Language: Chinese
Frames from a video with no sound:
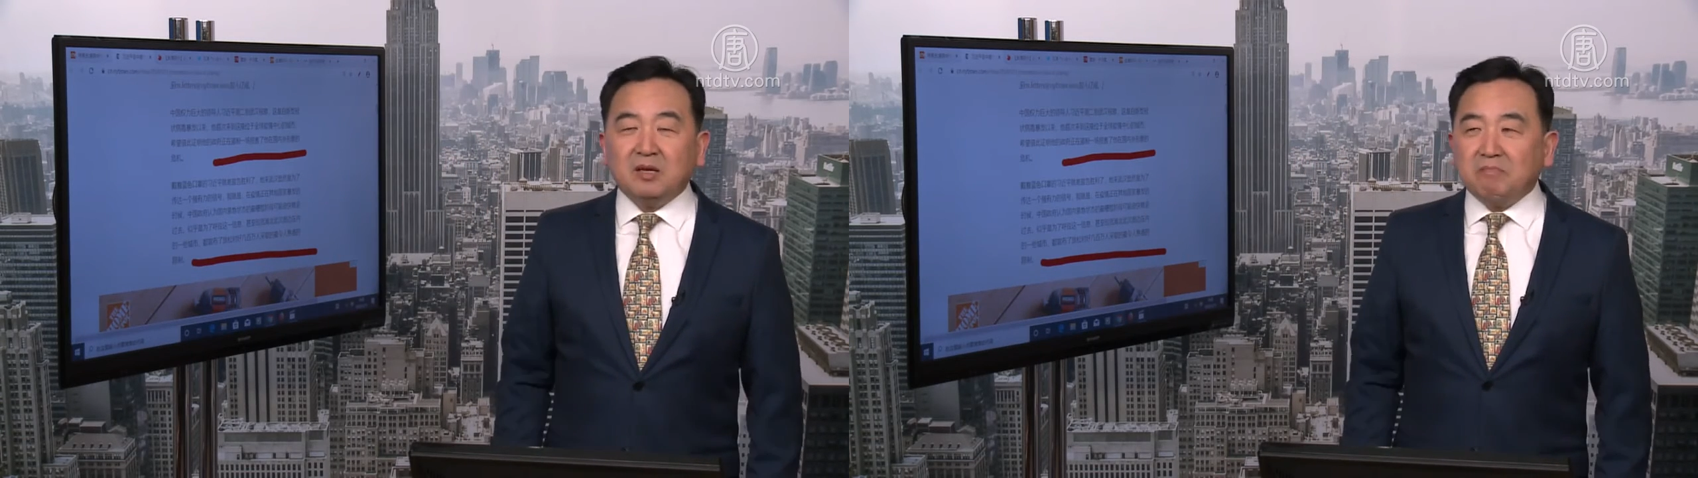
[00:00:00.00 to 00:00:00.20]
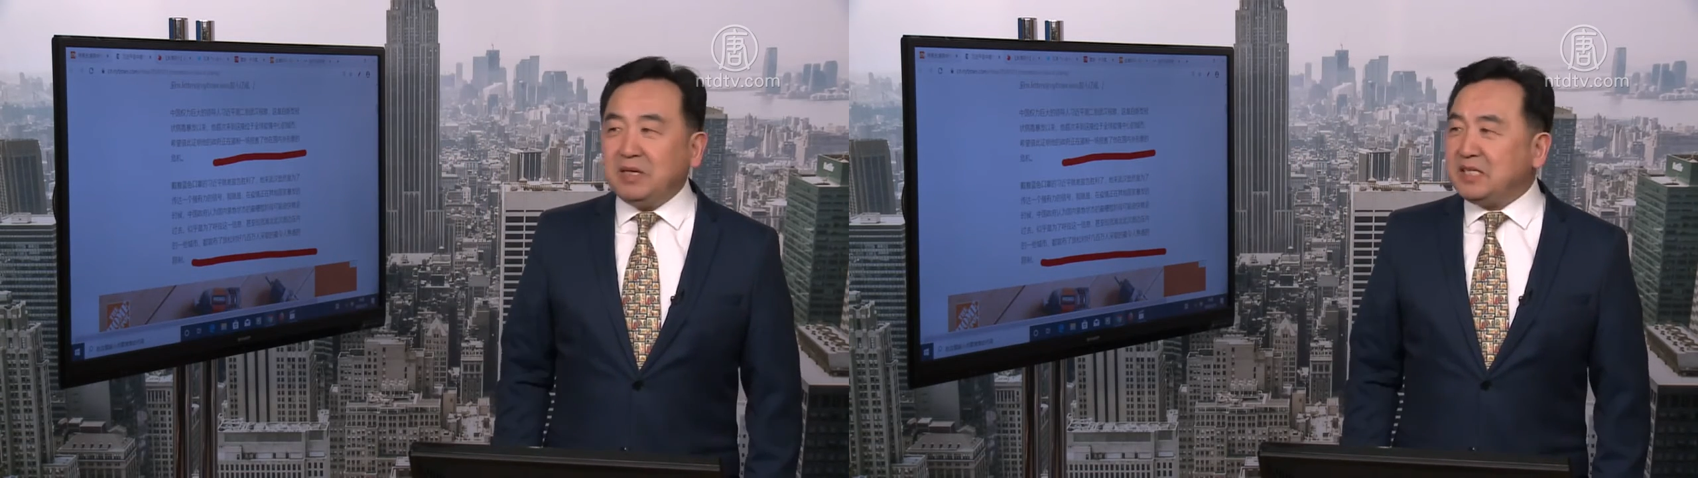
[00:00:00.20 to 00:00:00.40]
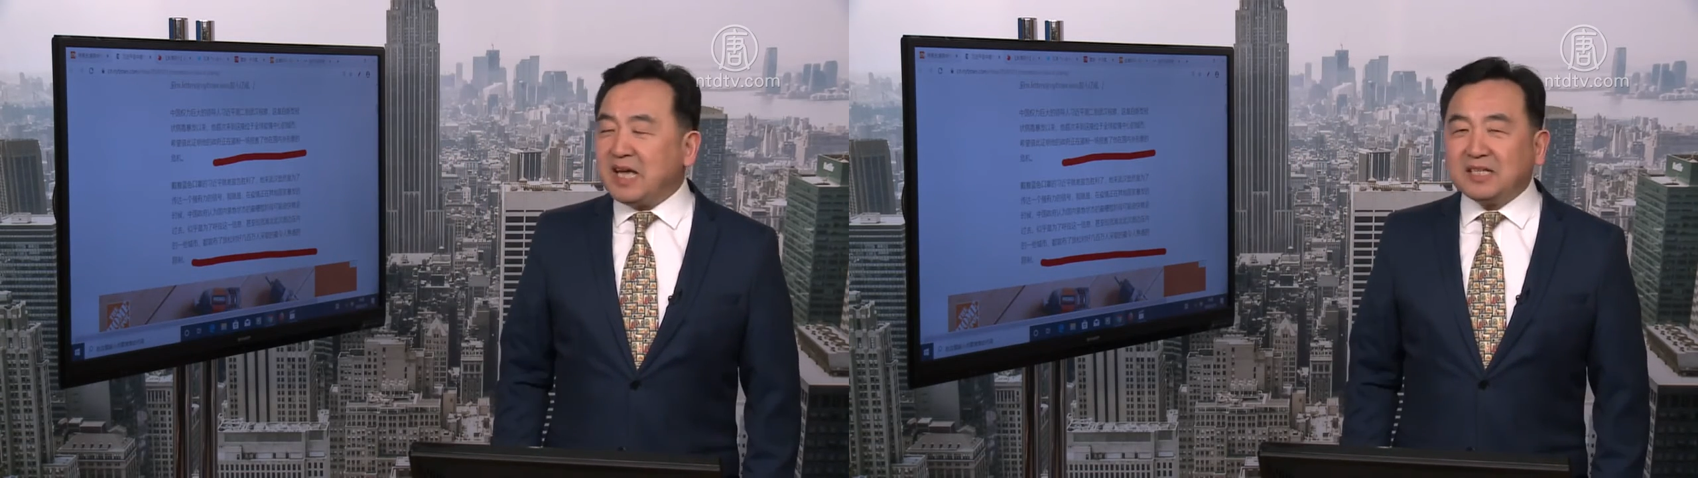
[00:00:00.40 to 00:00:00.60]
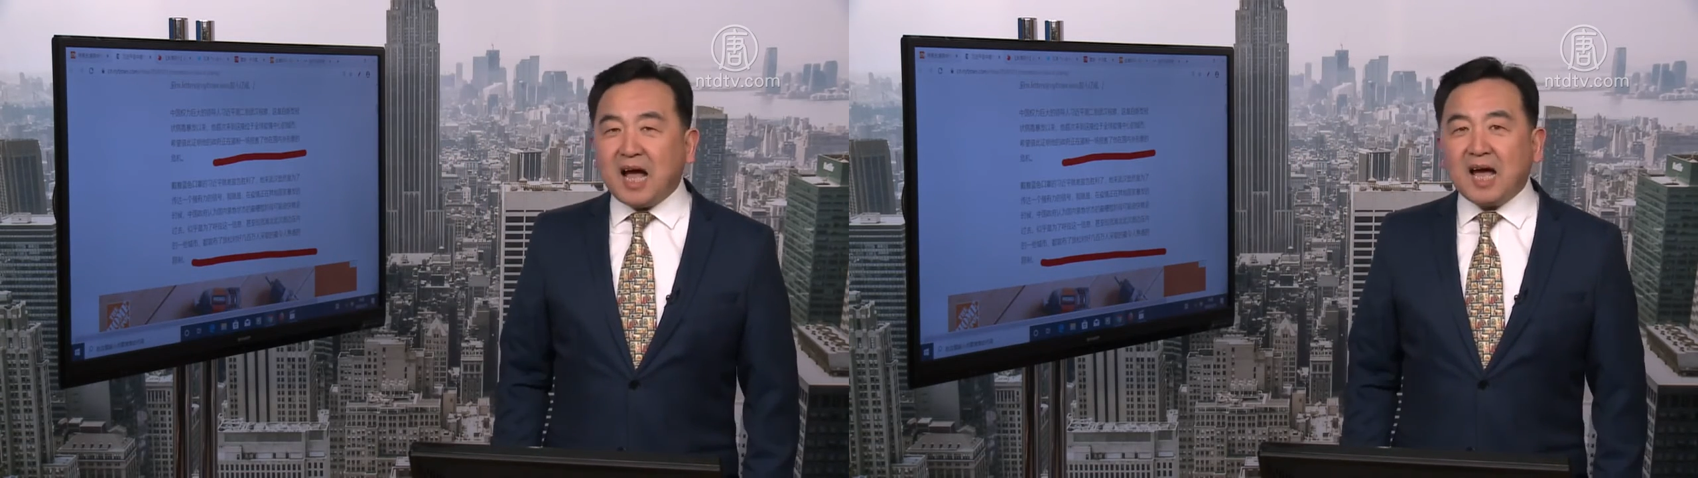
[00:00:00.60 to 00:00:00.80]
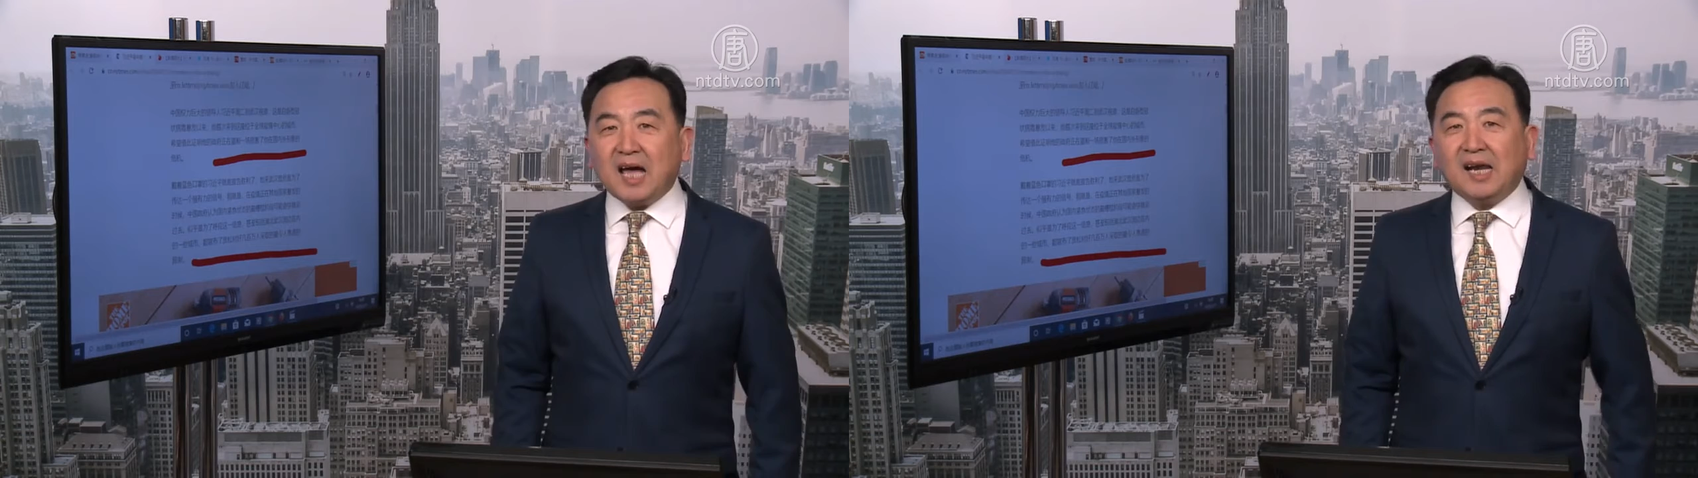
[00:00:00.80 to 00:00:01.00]
明年他
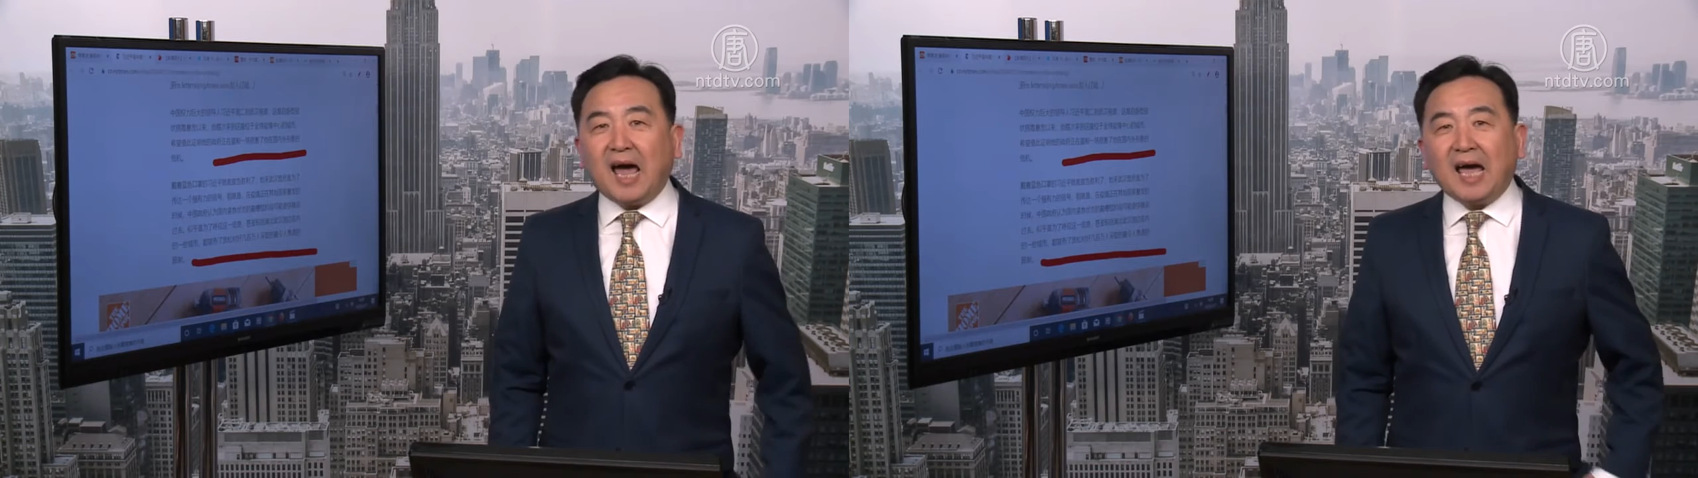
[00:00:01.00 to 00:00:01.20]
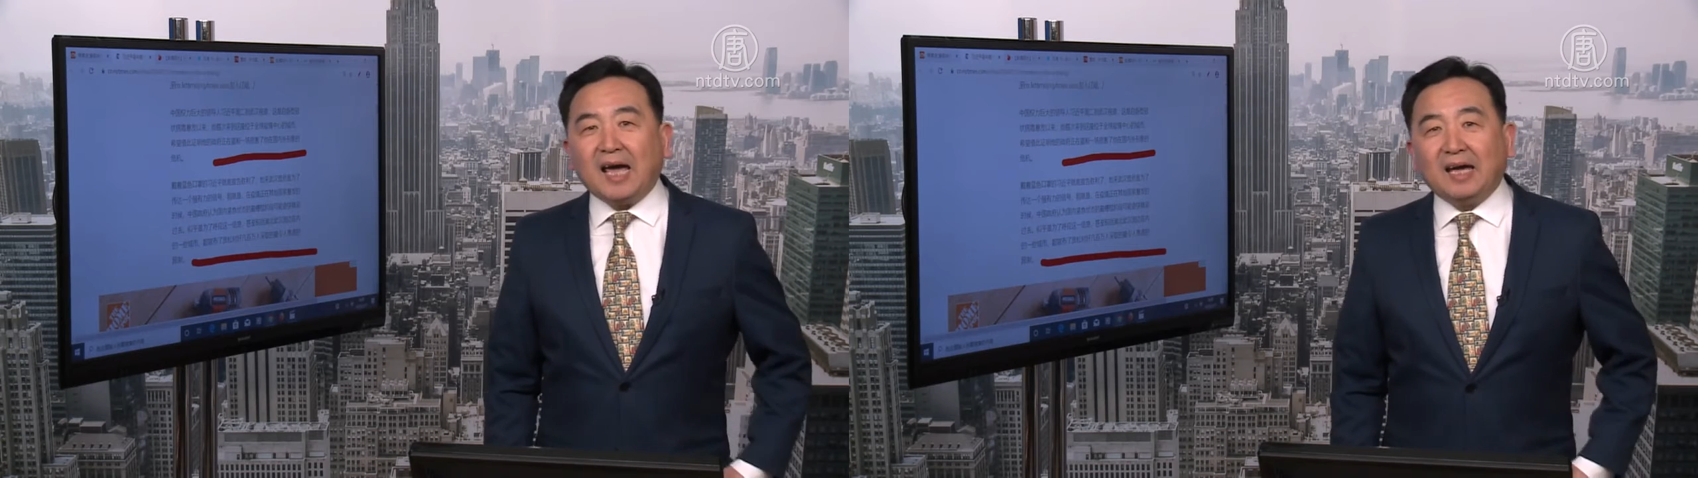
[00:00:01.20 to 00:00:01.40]
还来，